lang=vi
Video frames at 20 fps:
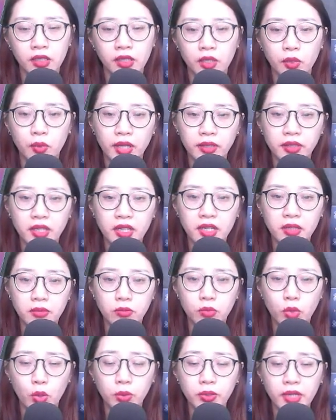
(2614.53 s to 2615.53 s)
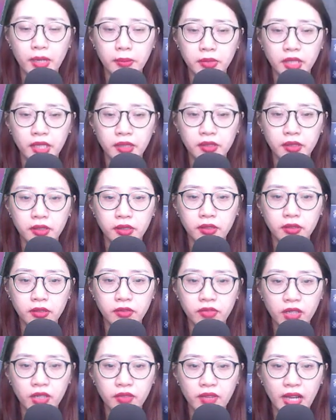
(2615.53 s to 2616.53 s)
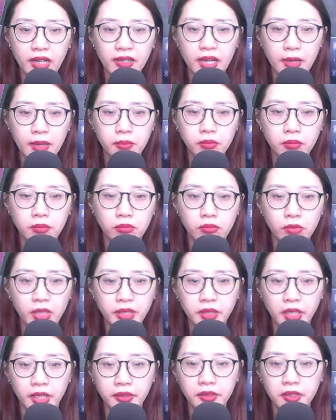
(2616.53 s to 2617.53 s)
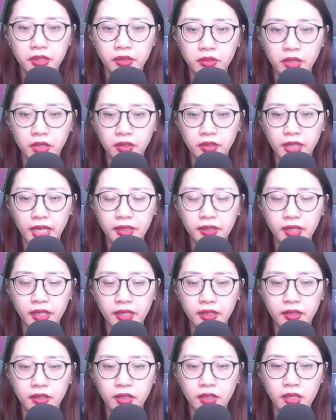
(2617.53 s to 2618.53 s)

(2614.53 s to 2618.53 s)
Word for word: Qua thêm 4 năm tiếng nữa Vất vả lắm mới tiễn được Từ Thanh đi